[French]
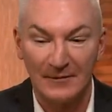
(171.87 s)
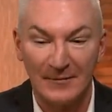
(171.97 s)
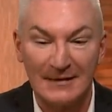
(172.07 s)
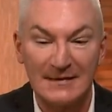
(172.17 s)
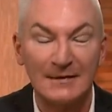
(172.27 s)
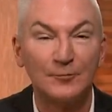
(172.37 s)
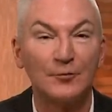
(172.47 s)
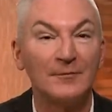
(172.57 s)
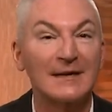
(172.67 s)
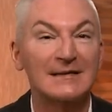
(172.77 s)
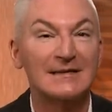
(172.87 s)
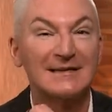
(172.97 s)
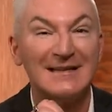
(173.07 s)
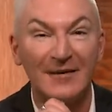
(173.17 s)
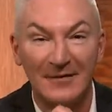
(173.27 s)
merci, merci
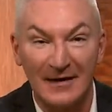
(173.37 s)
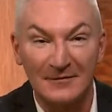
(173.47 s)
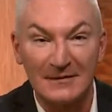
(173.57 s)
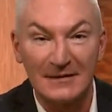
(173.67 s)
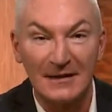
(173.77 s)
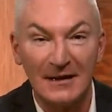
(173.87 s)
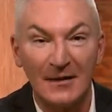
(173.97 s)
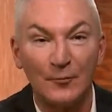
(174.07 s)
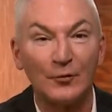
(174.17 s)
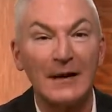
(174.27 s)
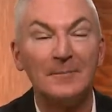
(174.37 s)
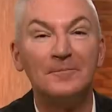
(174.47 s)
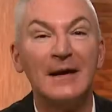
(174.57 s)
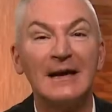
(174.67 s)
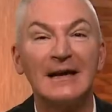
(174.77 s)
d'avance pour la
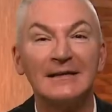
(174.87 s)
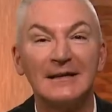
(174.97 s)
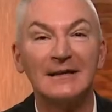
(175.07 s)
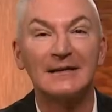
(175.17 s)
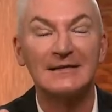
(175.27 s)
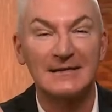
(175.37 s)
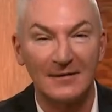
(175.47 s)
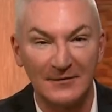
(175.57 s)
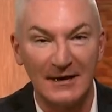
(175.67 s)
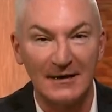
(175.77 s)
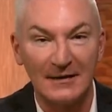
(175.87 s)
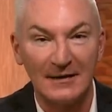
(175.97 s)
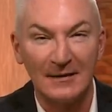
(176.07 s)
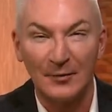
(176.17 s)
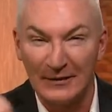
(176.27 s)
belle année qui s'en vient.
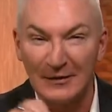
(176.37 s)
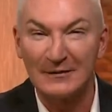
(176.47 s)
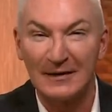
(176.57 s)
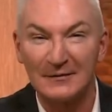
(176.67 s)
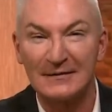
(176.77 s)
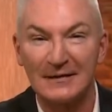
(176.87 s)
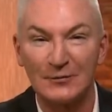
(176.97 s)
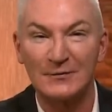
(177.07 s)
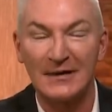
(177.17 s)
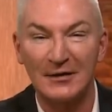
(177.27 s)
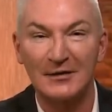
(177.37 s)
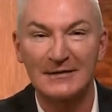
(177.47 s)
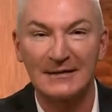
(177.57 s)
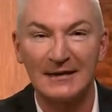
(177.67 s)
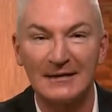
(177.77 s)
Prenez le temps de dire ça au Seigneur
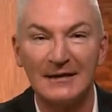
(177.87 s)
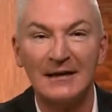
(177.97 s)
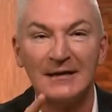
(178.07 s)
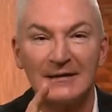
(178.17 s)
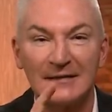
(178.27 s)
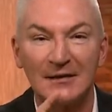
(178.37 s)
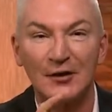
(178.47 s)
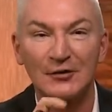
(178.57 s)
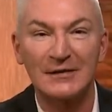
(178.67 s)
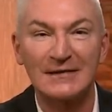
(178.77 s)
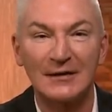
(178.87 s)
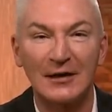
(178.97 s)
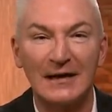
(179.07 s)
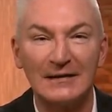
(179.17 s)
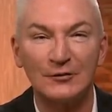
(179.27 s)
cette année. Seigneur, je sais que
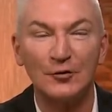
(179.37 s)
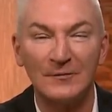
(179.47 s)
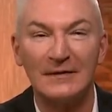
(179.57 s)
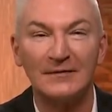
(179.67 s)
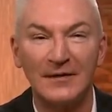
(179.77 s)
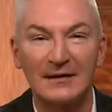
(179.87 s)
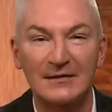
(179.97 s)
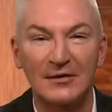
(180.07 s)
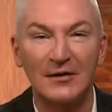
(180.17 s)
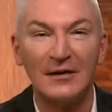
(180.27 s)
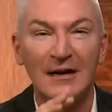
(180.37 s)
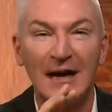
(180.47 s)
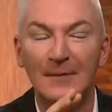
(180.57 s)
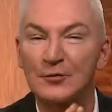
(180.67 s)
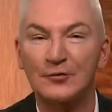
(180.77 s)
l'année 2020 sera
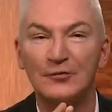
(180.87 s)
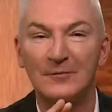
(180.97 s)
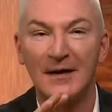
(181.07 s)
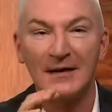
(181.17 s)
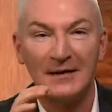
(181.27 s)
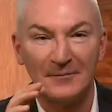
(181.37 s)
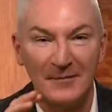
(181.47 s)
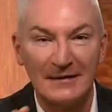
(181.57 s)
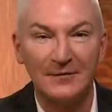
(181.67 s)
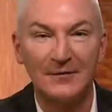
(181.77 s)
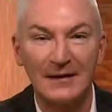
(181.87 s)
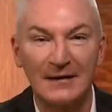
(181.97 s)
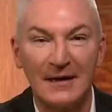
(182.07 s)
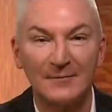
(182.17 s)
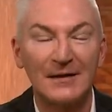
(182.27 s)
absolument
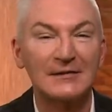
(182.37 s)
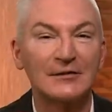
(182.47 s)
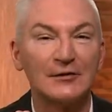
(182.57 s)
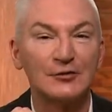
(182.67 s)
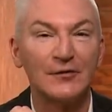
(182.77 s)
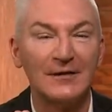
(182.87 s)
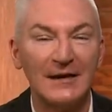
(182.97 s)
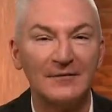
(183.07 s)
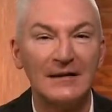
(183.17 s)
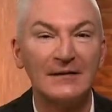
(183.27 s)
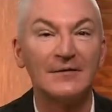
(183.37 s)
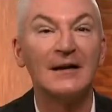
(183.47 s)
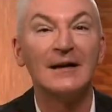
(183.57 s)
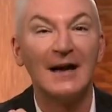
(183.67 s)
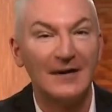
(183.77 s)
magnifique parce que je vais la vivre
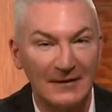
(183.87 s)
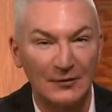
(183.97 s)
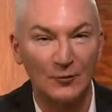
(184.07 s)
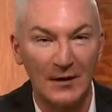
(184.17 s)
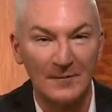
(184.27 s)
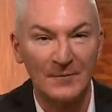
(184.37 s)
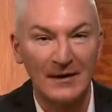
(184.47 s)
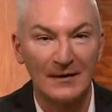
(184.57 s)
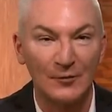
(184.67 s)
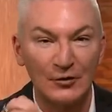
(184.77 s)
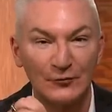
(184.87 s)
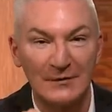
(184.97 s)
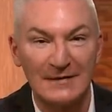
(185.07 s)
avec toi. Et moi, je vous